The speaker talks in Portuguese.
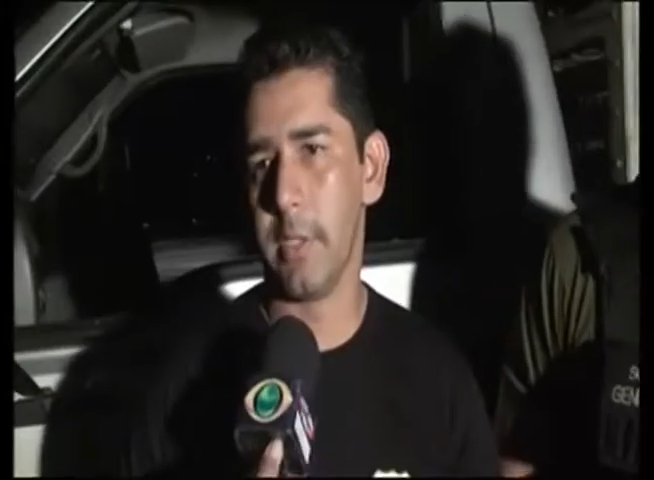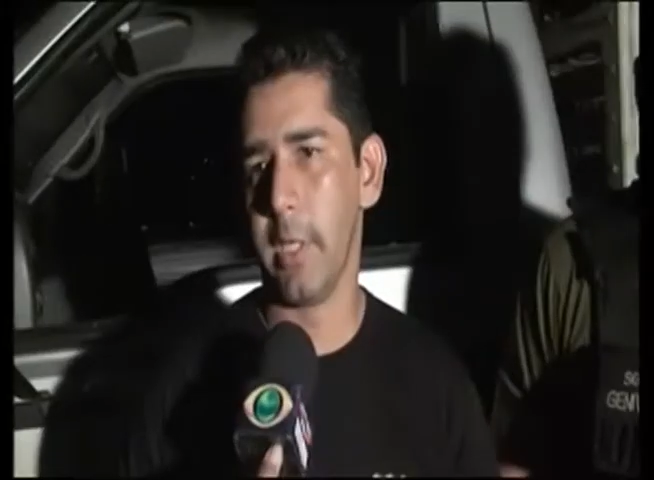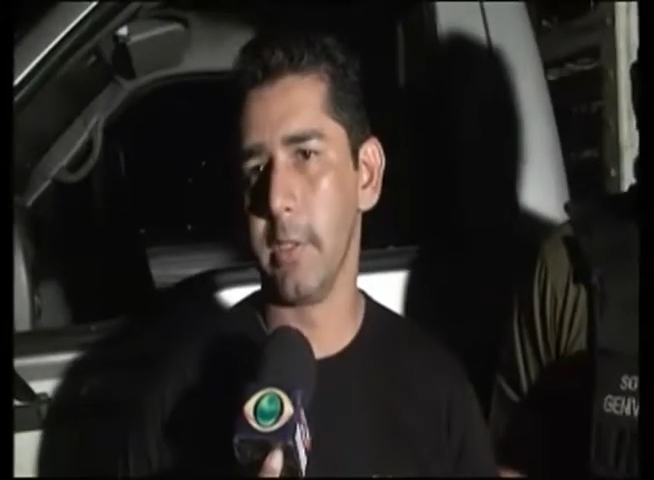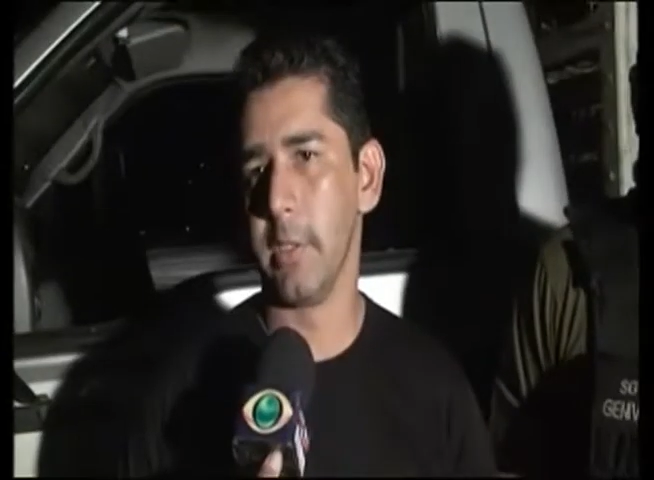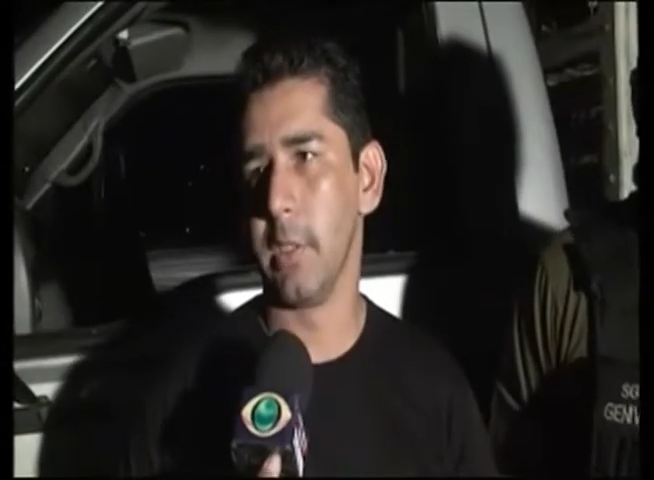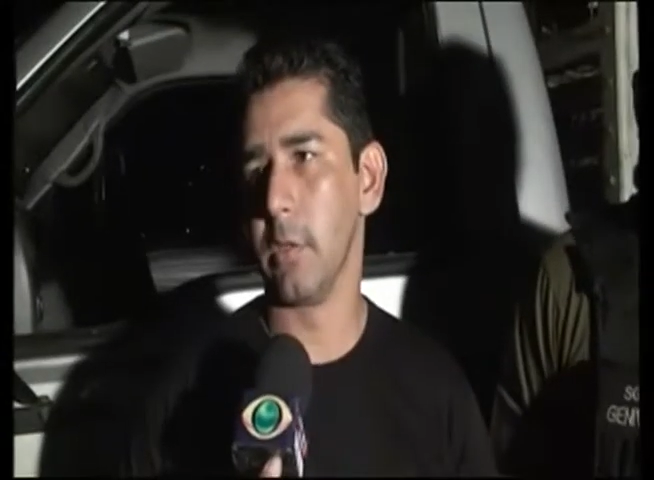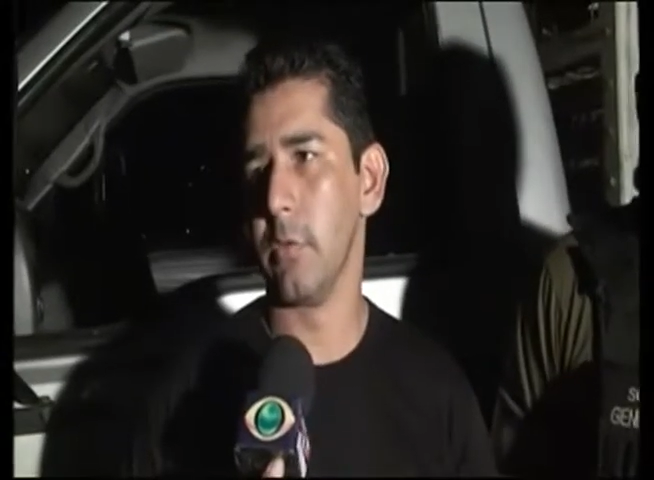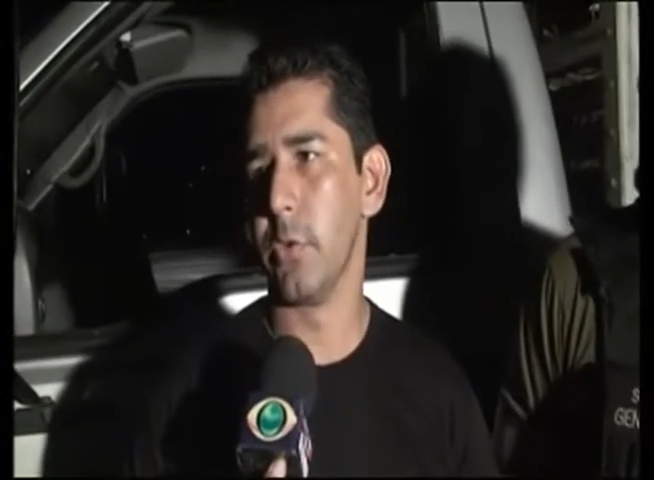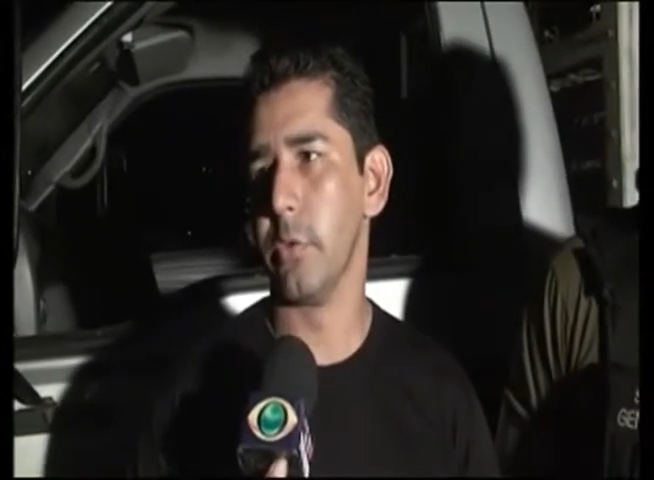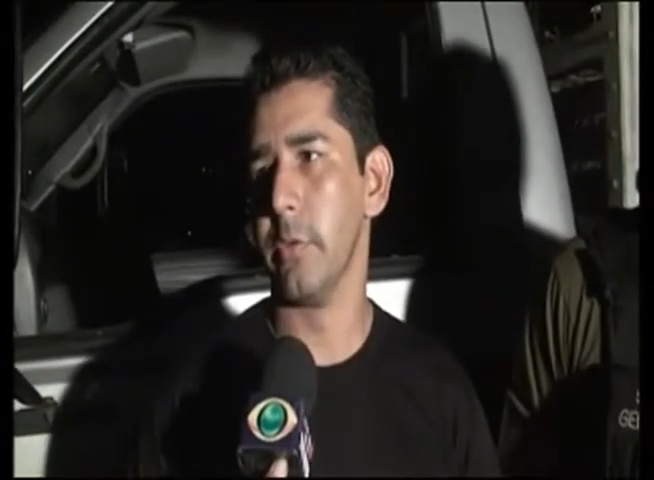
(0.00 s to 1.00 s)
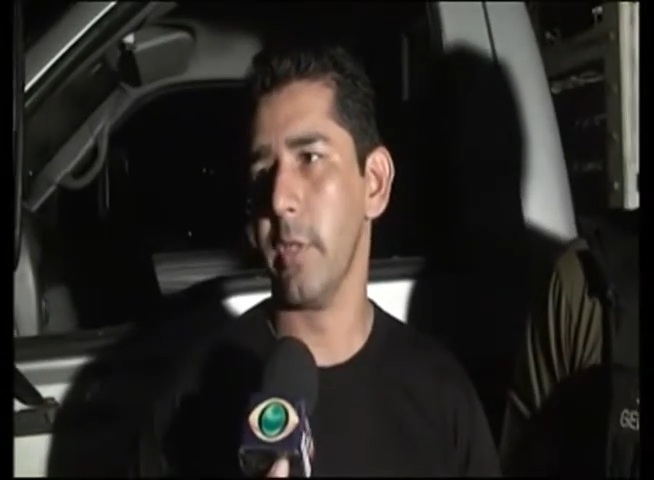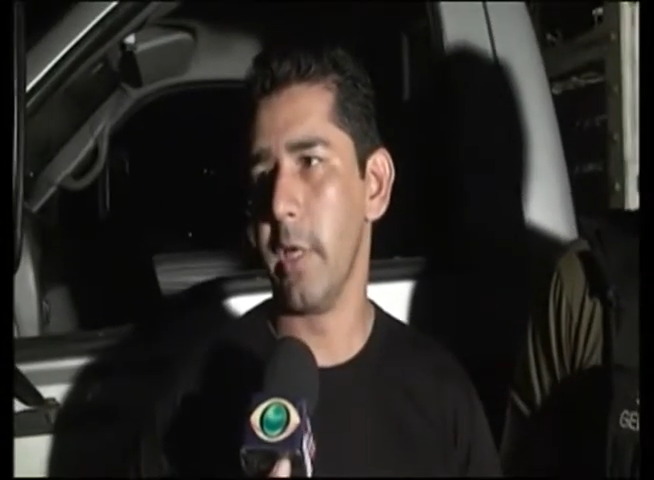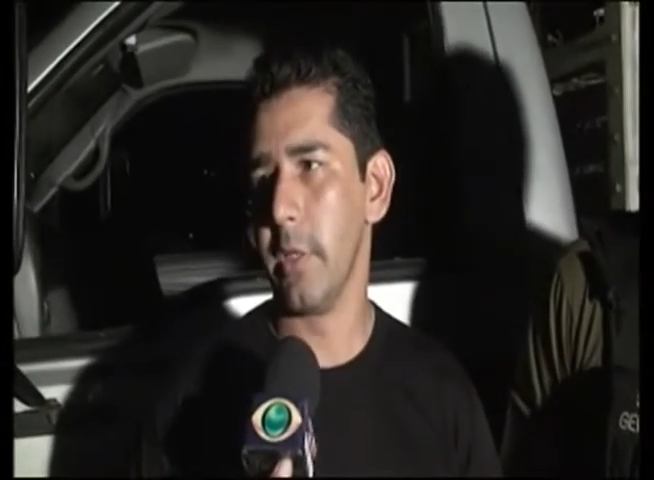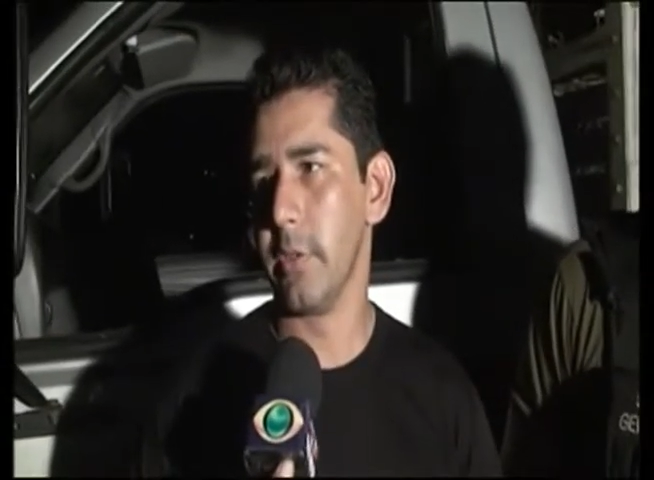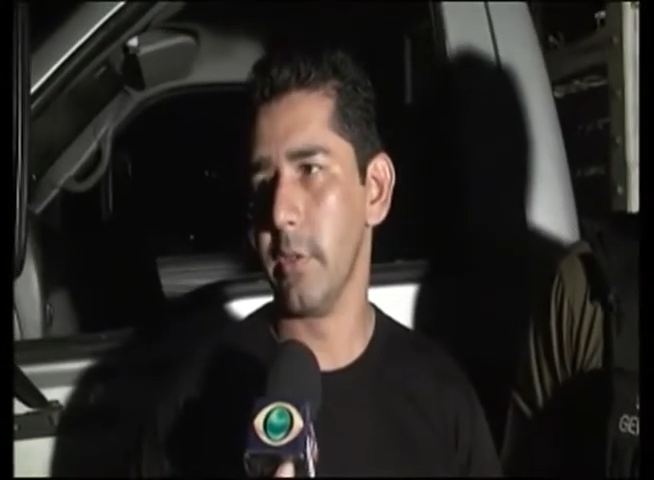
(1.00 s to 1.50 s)
trata da
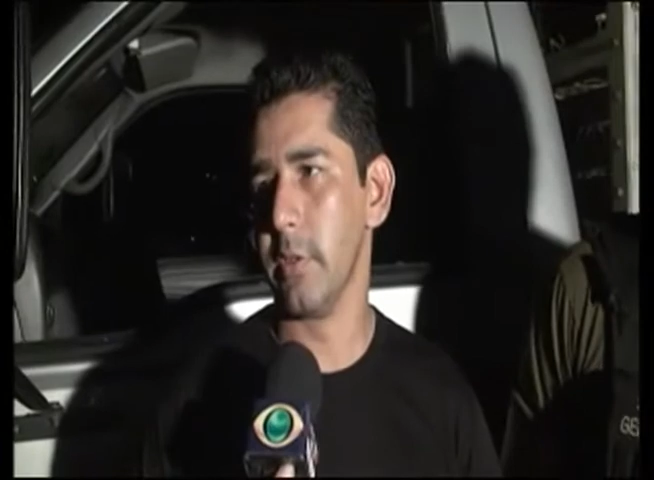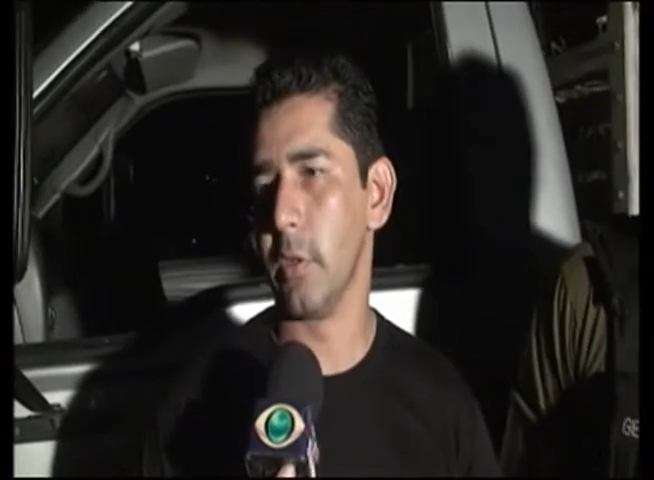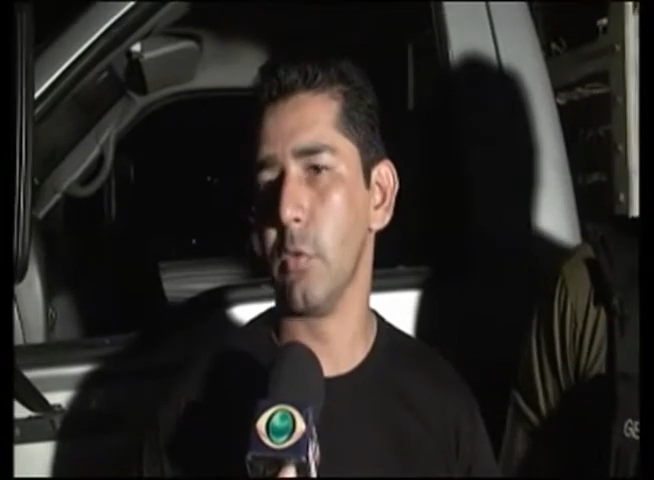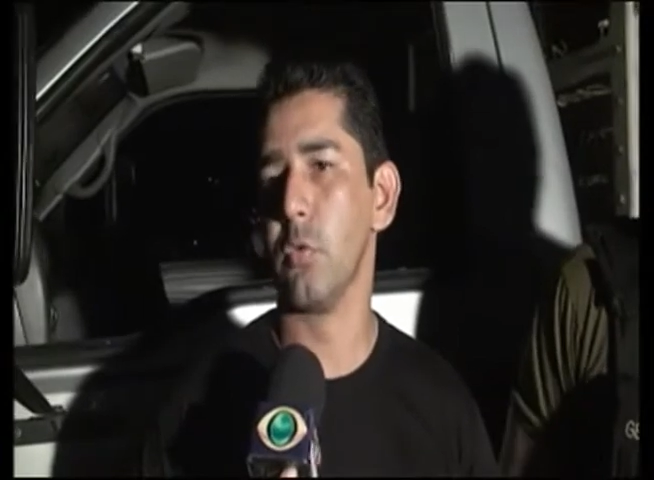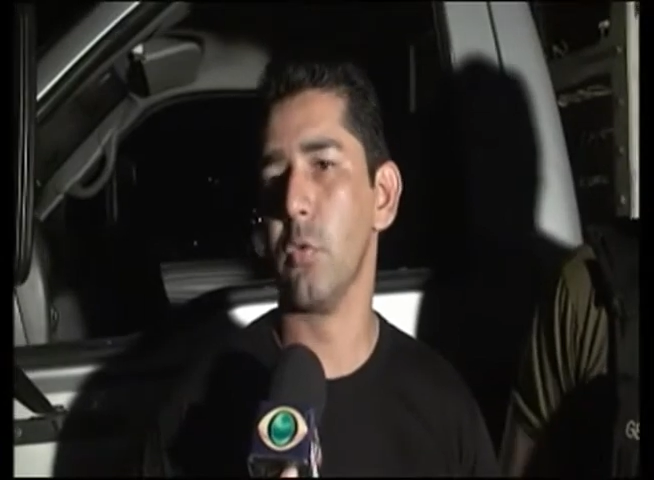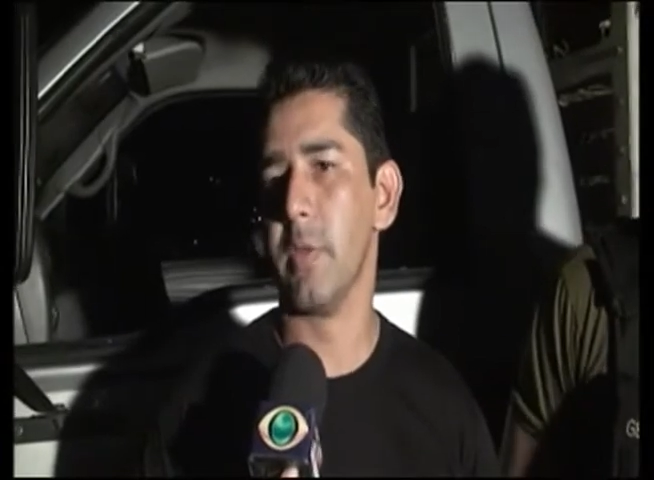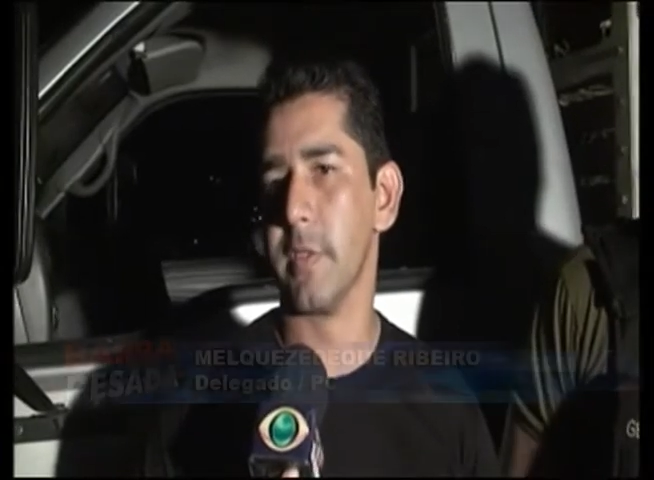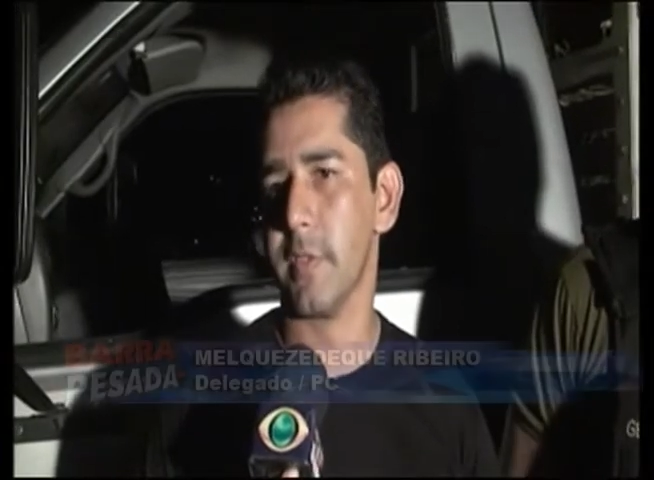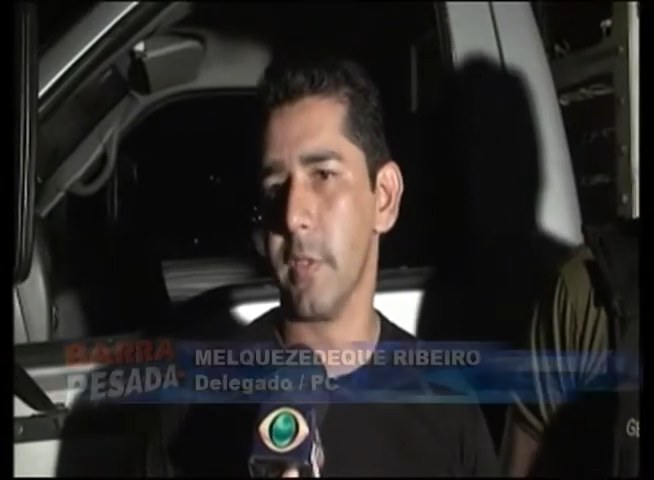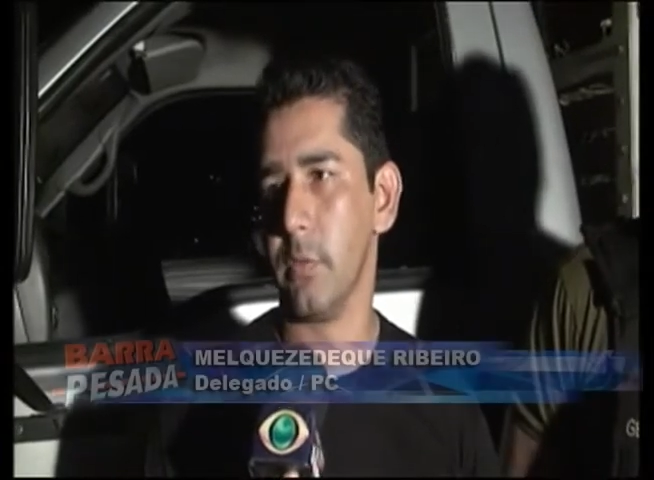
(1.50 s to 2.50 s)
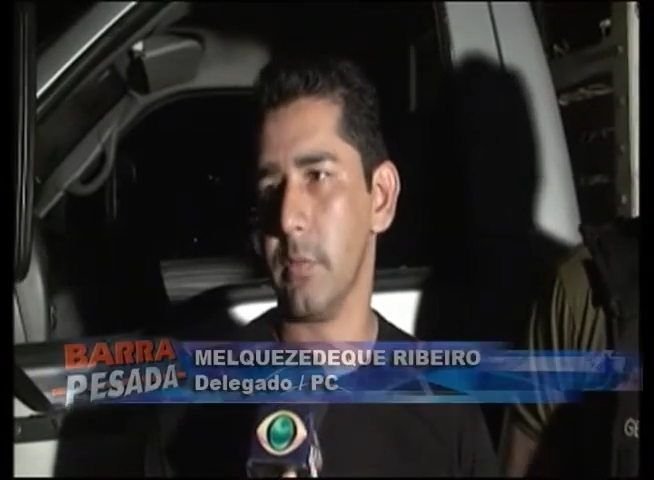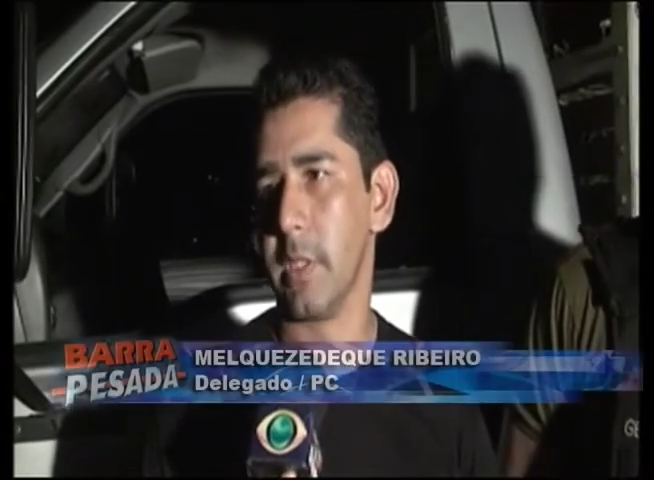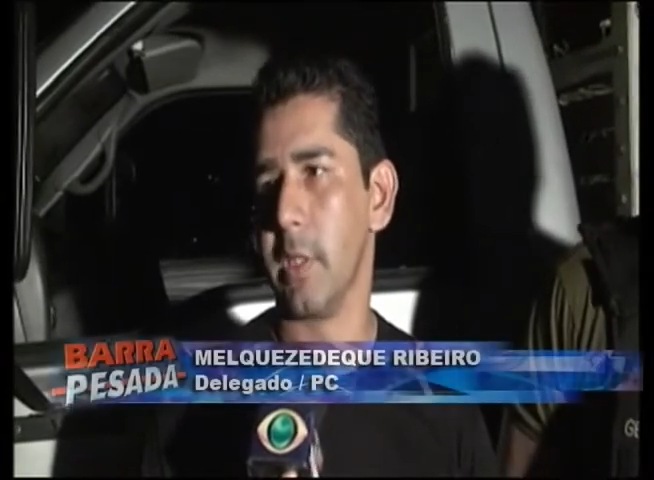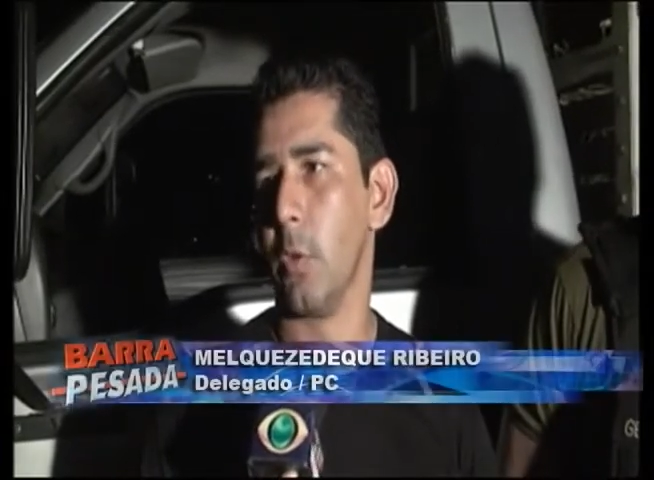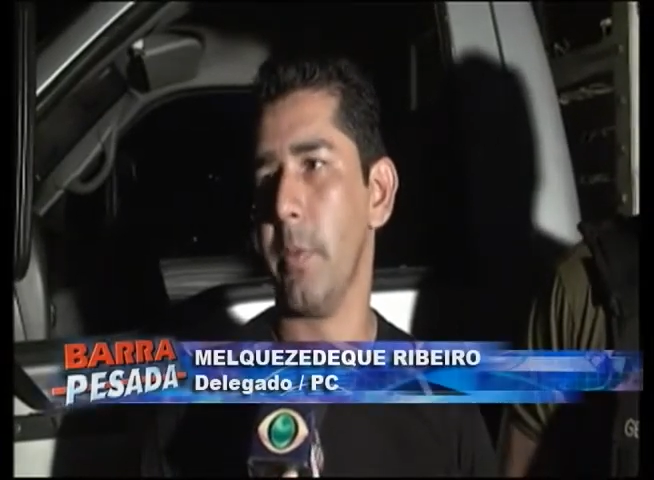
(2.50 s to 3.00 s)
continuidade da consumação daquela